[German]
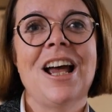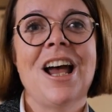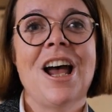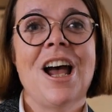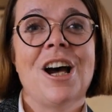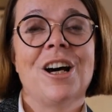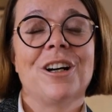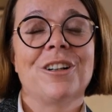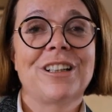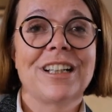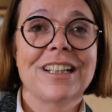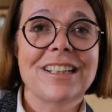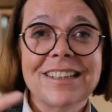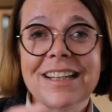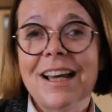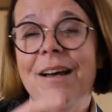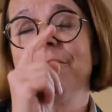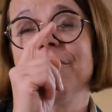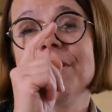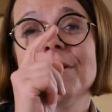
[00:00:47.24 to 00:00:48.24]
Und das
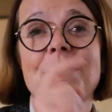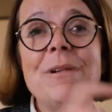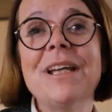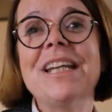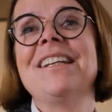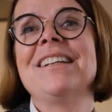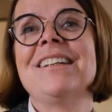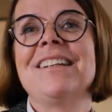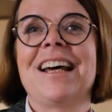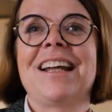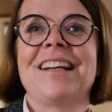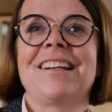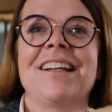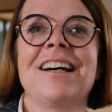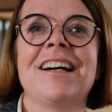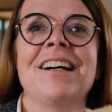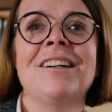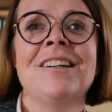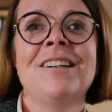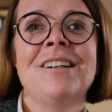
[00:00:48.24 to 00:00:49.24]
haben wir
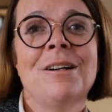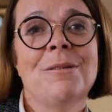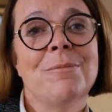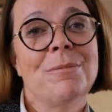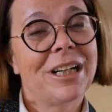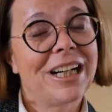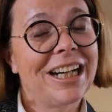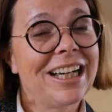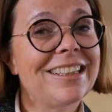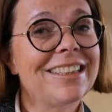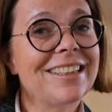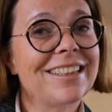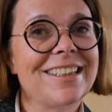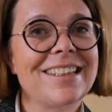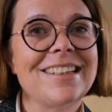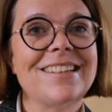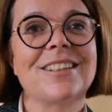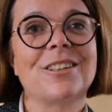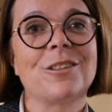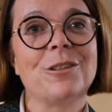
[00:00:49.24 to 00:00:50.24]
miteinander bereits
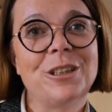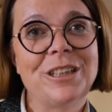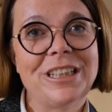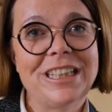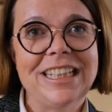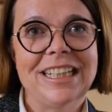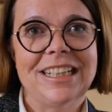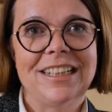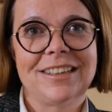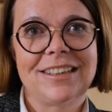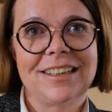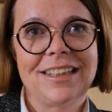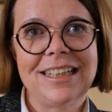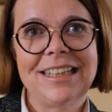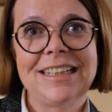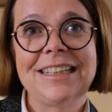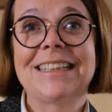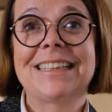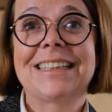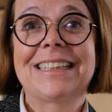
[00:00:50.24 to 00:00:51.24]
diskutiert. In
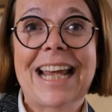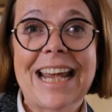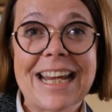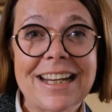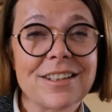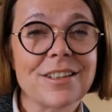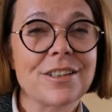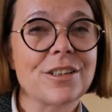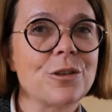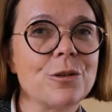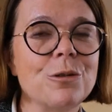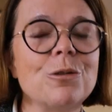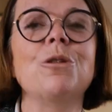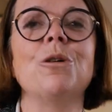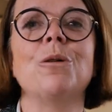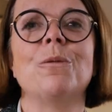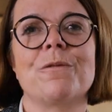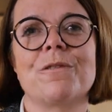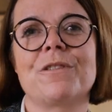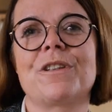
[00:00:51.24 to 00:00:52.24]
sechs
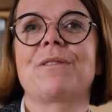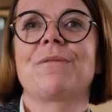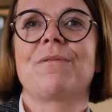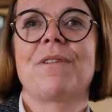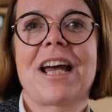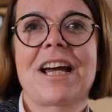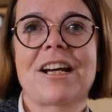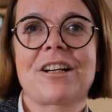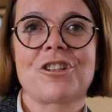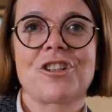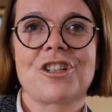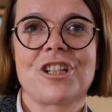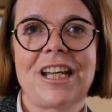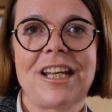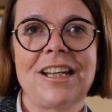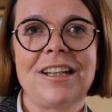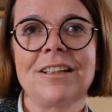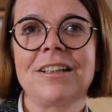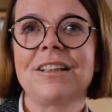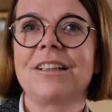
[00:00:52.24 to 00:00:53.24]

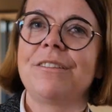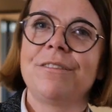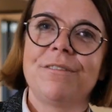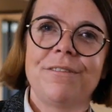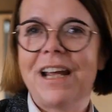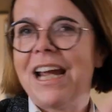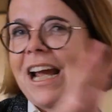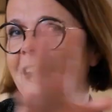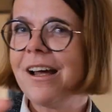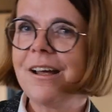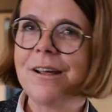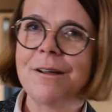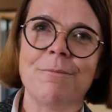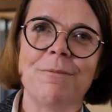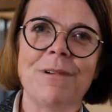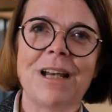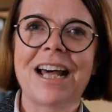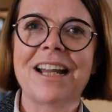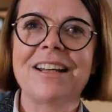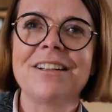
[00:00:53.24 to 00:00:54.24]
Zukunftswerkstätten quer im
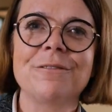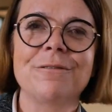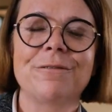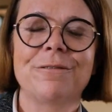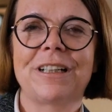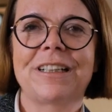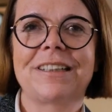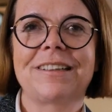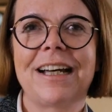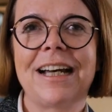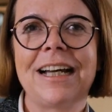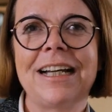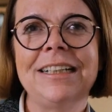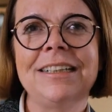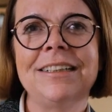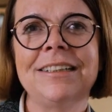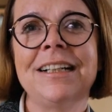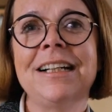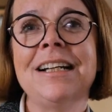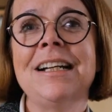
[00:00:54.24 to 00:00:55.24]
Land verteilt
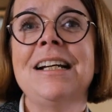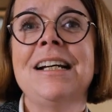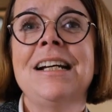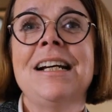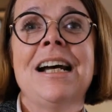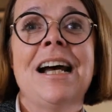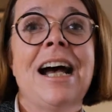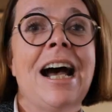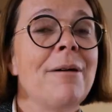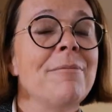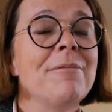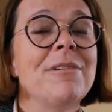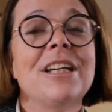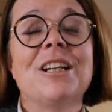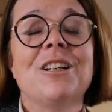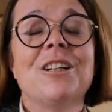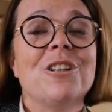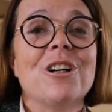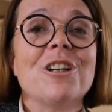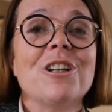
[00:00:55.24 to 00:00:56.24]
haben die
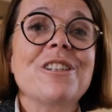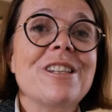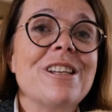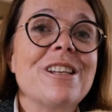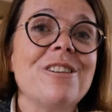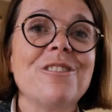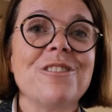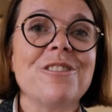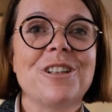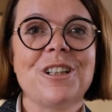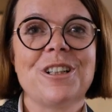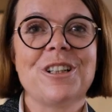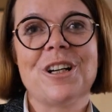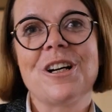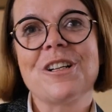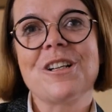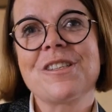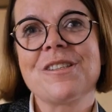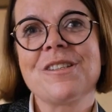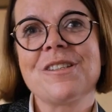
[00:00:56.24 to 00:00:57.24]
Genossinnen und
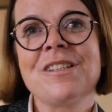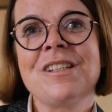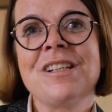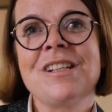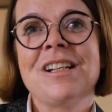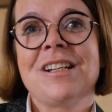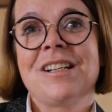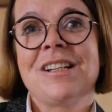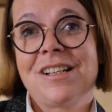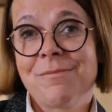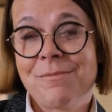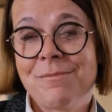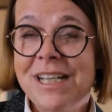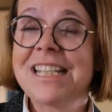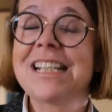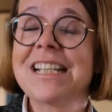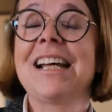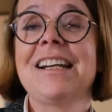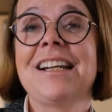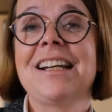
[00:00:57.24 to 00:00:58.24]
Genossen
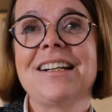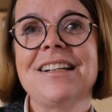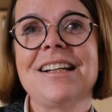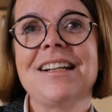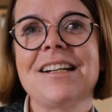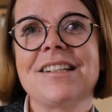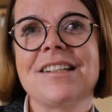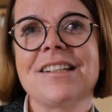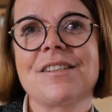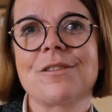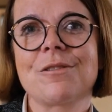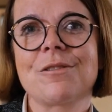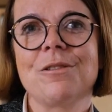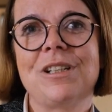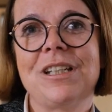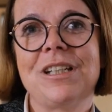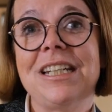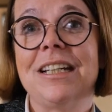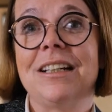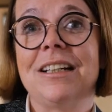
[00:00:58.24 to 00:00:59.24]
miteinander
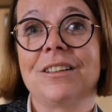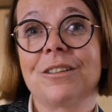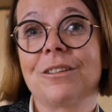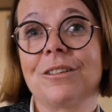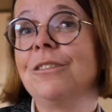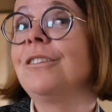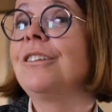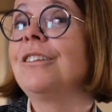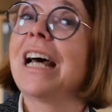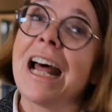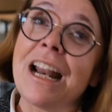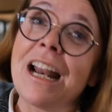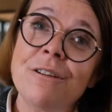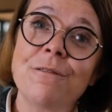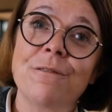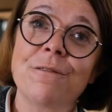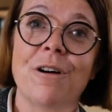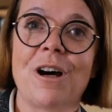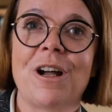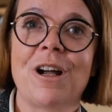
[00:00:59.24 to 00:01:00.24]
diskutiert und
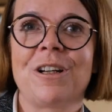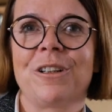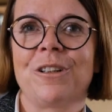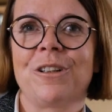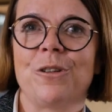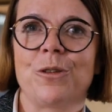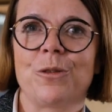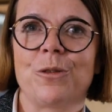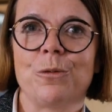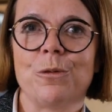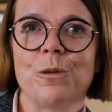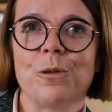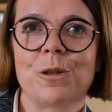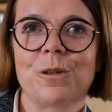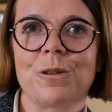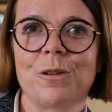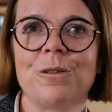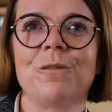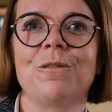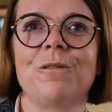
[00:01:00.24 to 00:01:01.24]
Antworten gesucht.
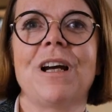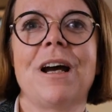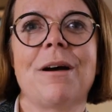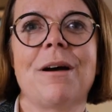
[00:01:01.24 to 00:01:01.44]
Und wir haben